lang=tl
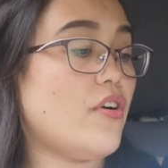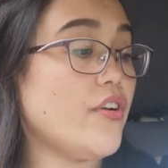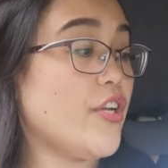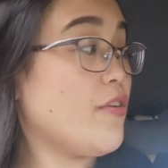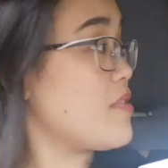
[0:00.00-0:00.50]
No, oh,
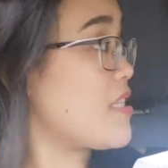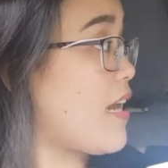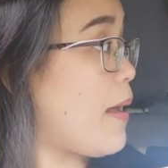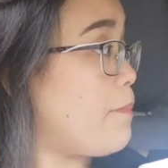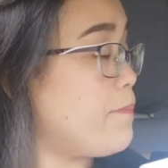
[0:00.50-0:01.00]
yun
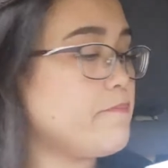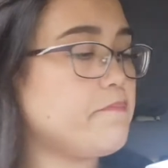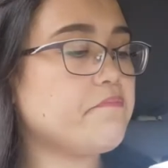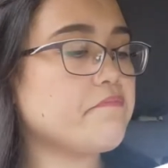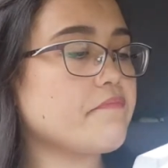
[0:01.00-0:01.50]
masarap.
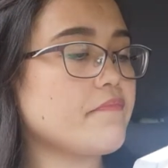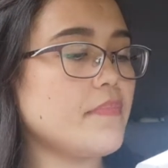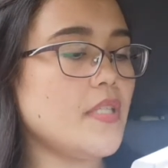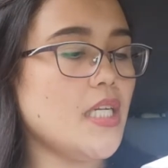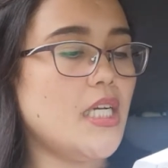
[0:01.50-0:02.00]

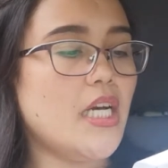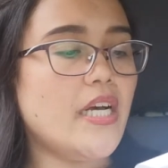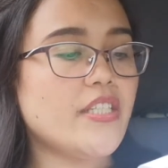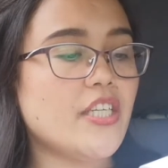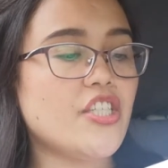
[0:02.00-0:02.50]

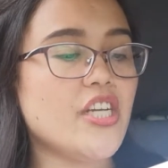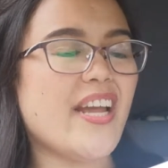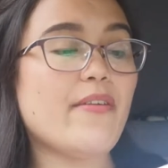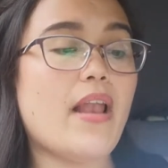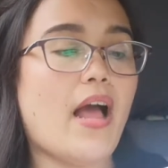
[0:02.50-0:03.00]
Sa
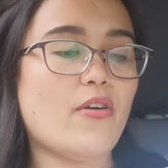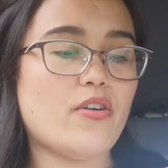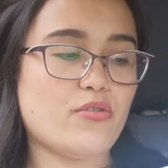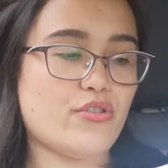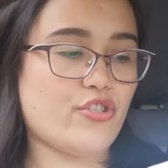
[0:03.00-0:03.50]
chicken, wala
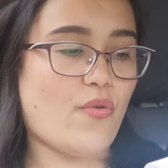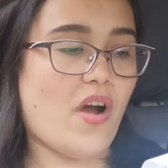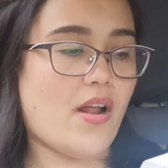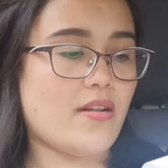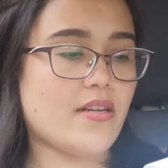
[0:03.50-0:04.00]
akong
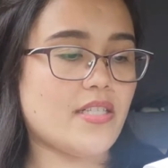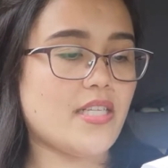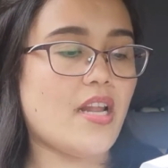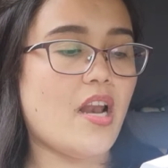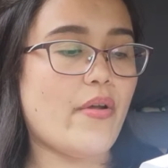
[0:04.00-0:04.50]
nagustuhan.
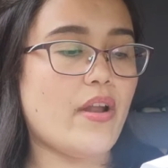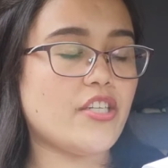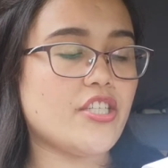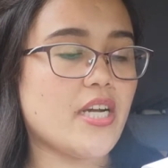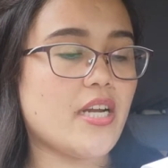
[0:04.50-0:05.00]
Kasi dalawa
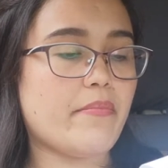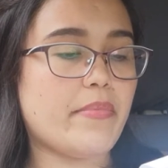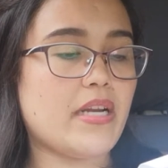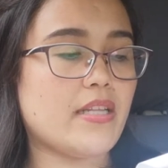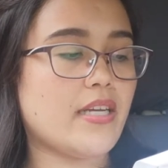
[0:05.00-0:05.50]
lang yung chicken na
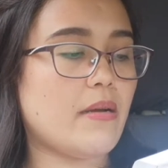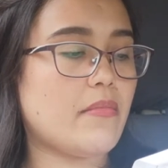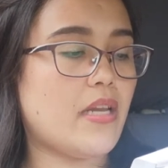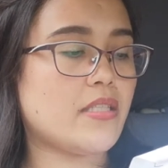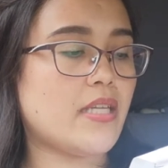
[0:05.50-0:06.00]

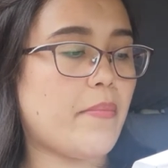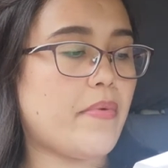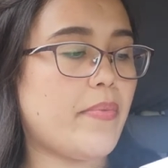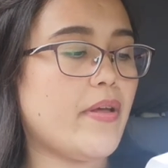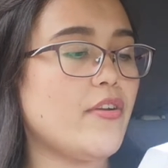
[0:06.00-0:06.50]
pinatikim nila sa
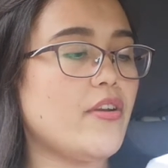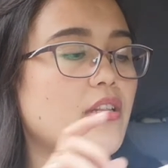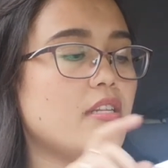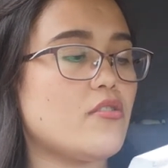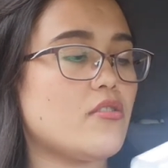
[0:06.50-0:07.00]
amin. Pero yun
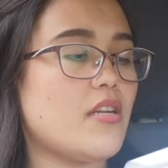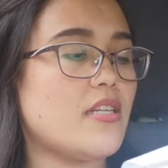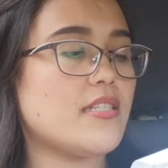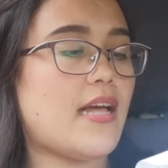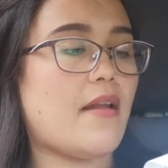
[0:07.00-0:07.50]
nandito sa
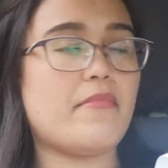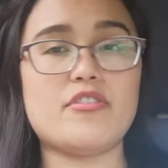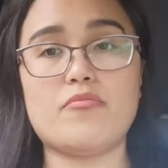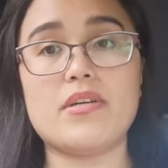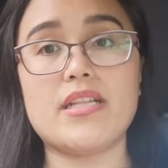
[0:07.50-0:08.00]
listahan,
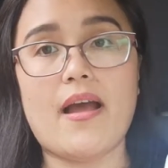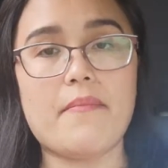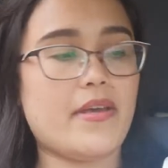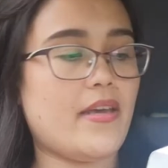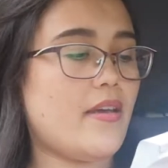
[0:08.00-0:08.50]
medyo madami.